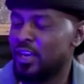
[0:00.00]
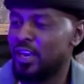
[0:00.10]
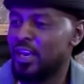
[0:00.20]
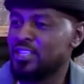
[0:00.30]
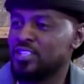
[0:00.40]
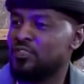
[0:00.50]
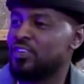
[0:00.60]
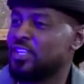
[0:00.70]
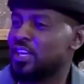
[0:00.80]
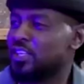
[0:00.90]
الناس
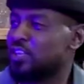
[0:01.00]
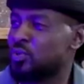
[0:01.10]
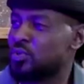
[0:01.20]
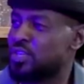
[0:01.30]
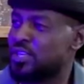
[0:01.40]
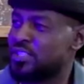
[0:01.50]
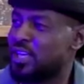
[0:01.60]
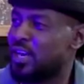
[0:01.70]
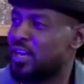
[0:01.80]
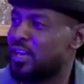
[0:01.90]
عرفت انك ده توصل
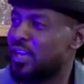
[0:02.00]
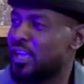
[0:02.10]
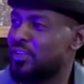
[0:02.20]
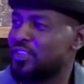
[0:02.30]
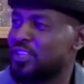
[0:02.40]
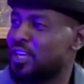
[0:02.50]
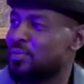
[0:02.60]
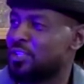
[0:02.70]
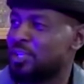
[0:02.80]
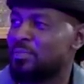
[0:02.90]
رساله، لا عرفت انك
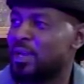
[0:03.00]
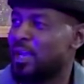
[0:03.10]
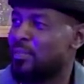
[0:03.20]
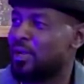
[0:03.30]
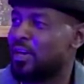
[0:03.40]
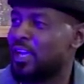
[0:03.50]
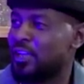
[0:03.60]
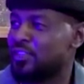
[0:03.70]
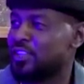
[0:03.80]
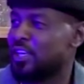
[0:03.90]
بتحب الاحمر، لا
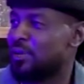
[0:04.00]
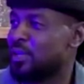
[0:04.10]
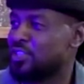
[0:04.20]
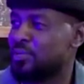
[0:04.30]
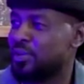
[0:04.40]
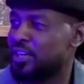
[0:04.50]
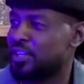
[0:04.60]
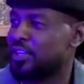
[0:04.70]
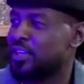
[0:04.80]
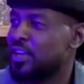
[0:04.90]
عرفت انك ماشي المريخ